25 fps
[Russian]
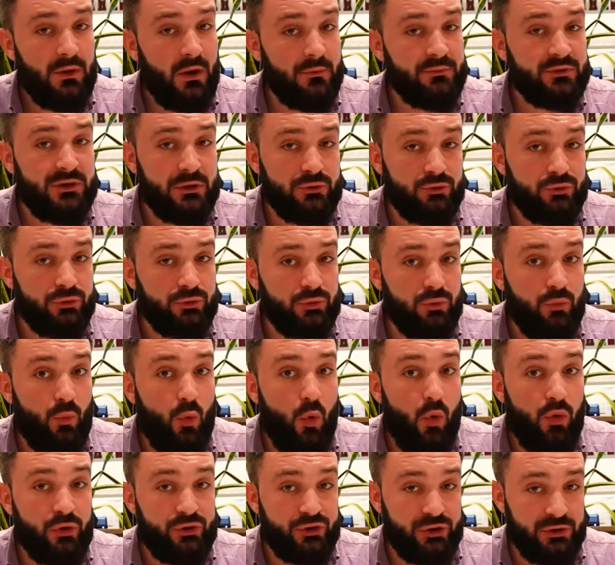Я вам скажу, это
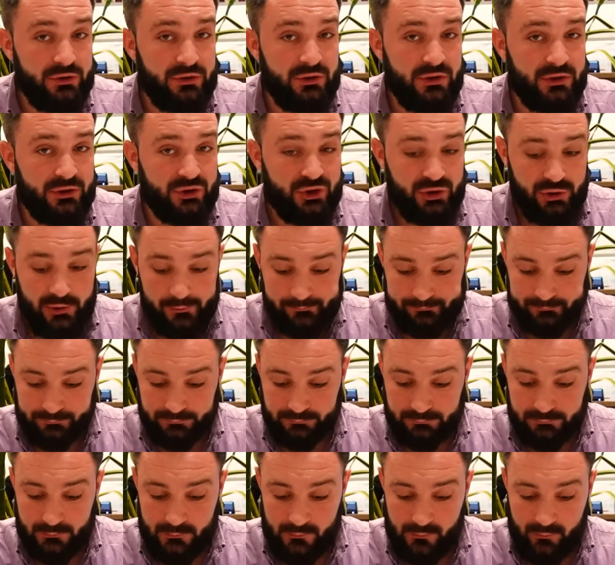очень нежно,
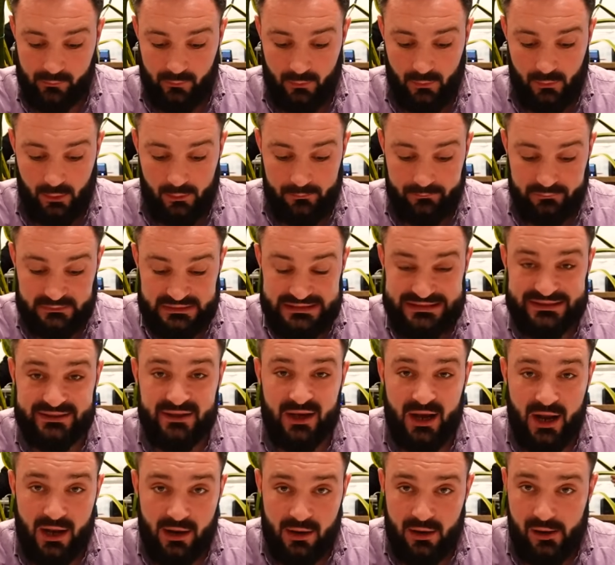
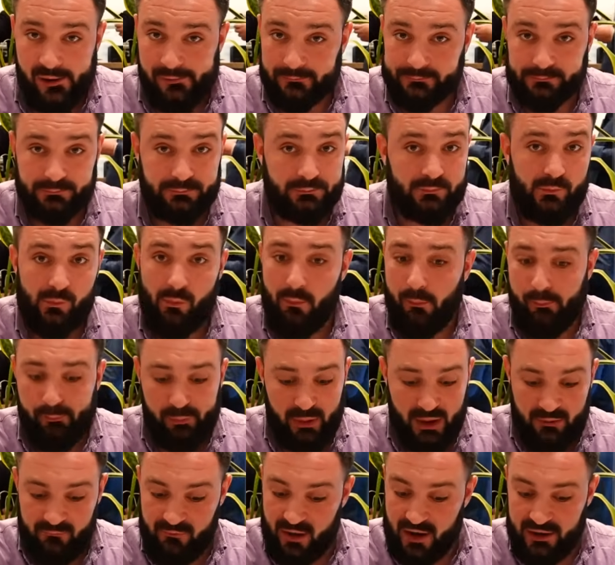идеально
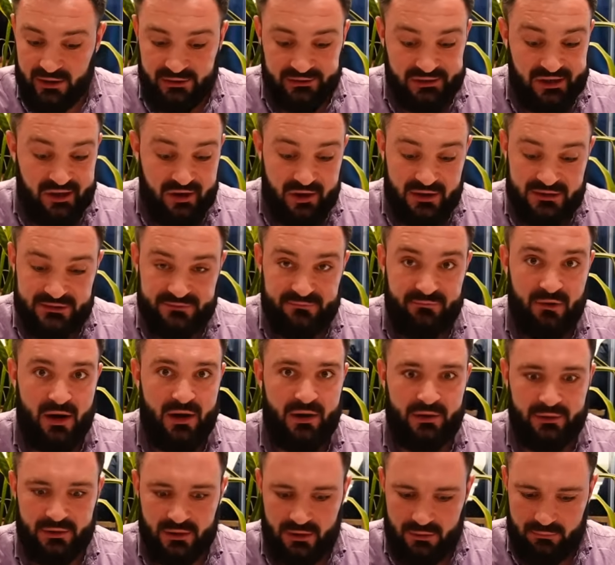проваренное,
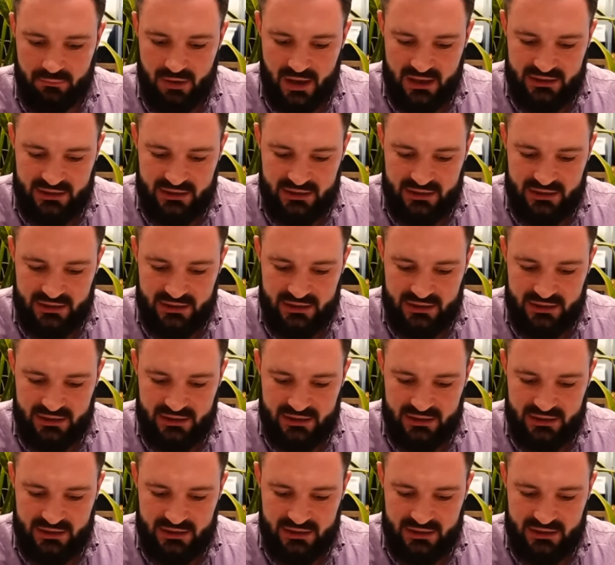разваренное